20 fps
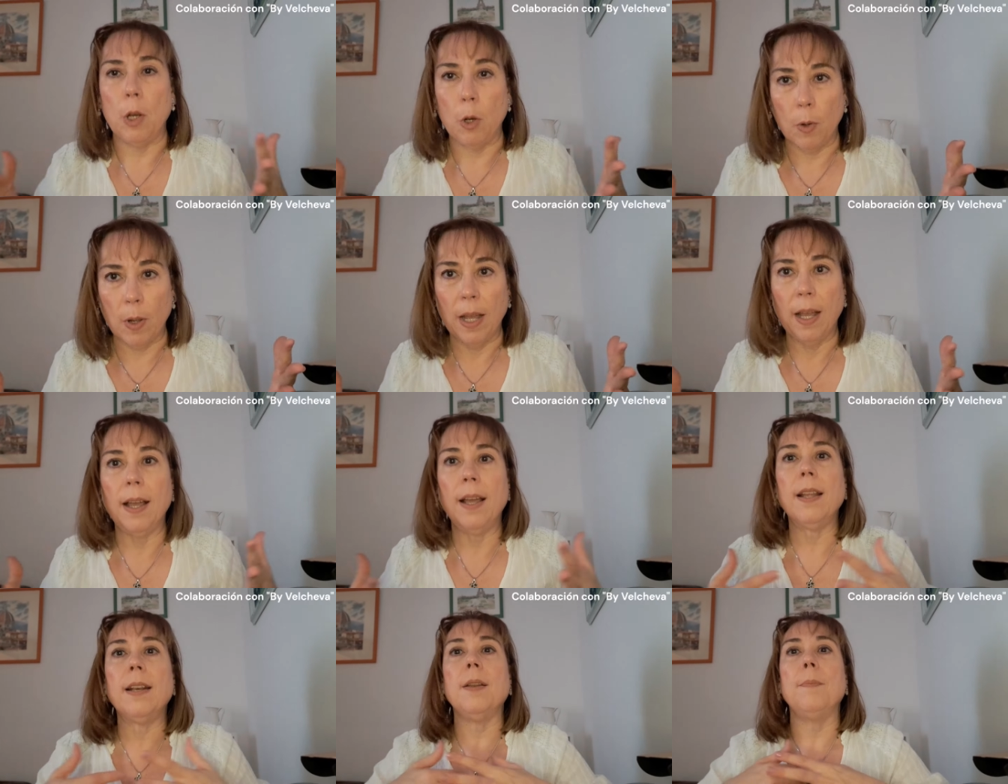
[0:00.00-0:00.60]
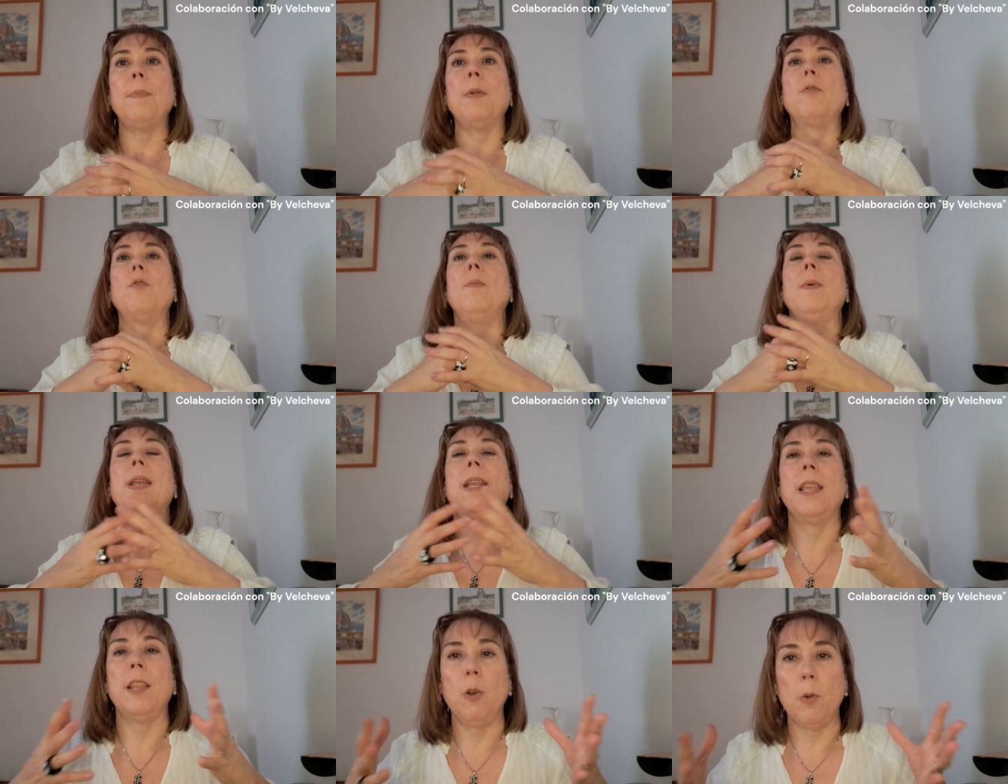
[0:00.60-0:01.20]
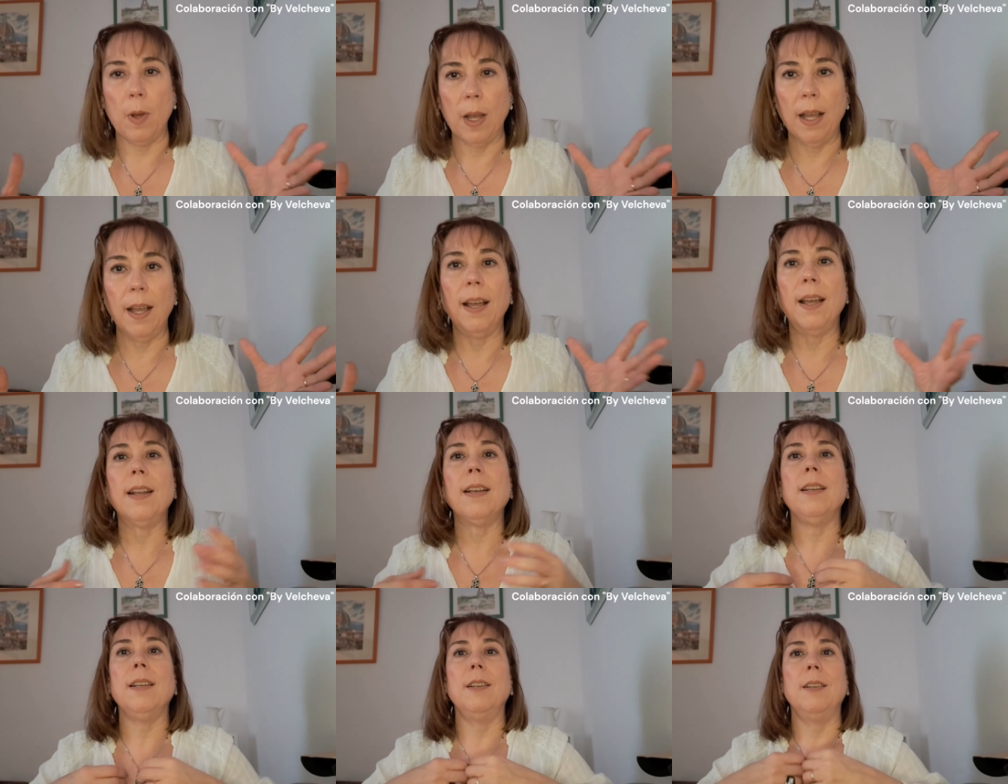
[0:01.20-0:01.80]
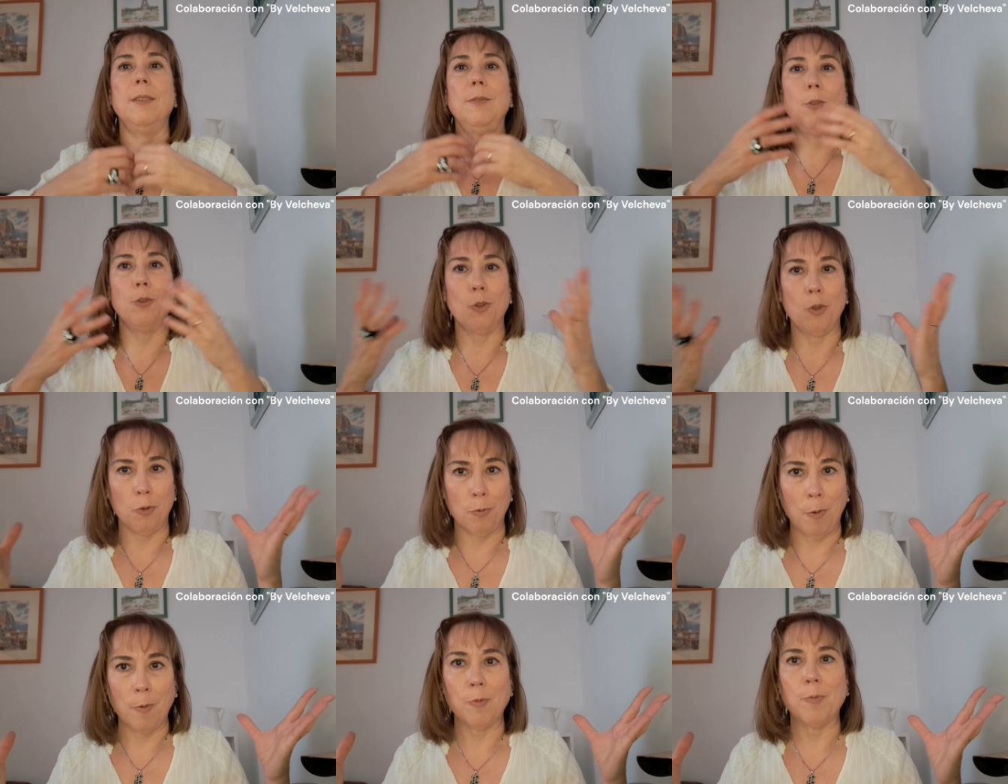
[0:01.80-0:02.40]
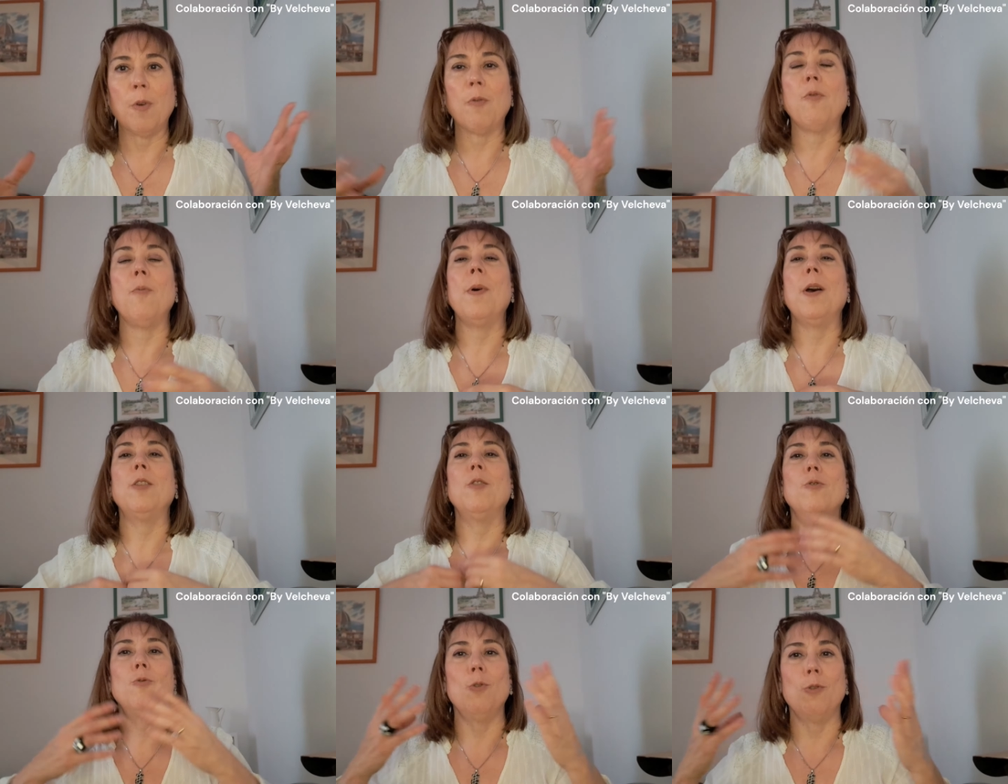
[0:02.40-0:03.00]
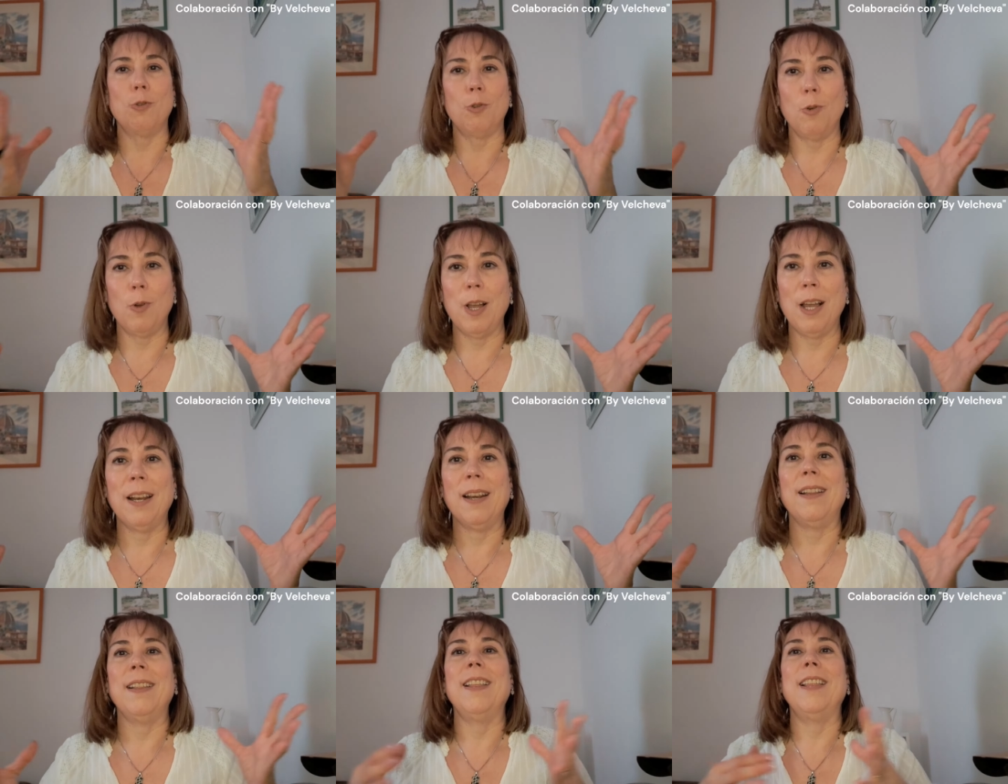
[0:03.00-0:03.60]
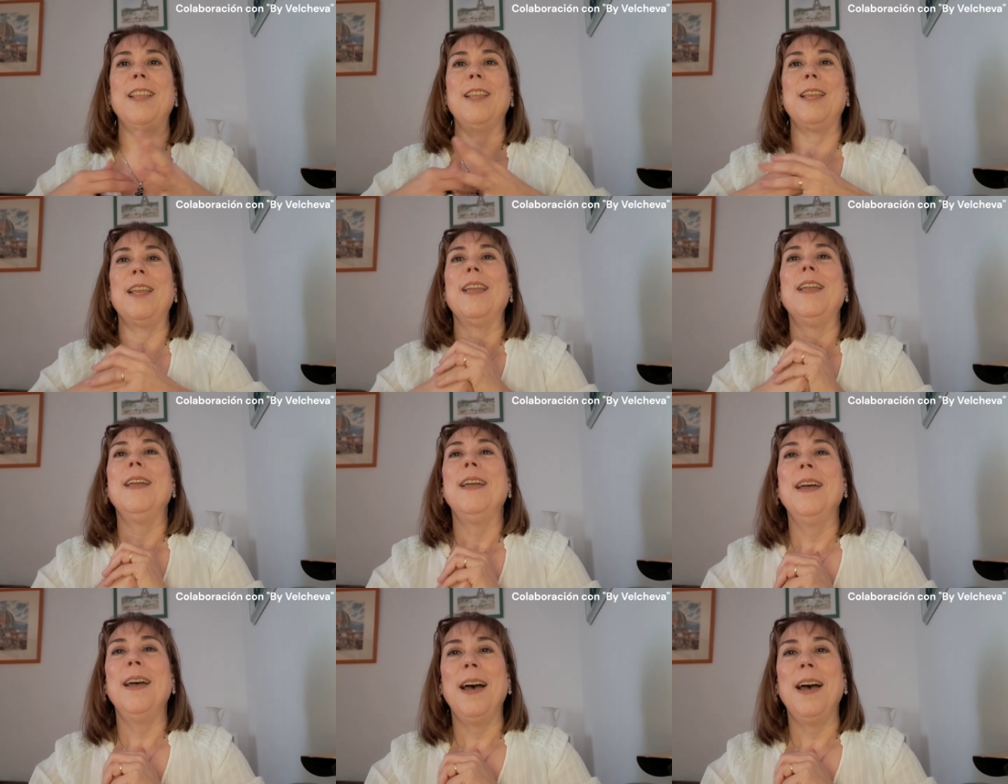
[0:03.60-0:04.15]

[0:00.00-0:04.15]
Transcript: del hogar, perfumería del hogar, nosotros vamos perfumados, nuestro hogar ha de,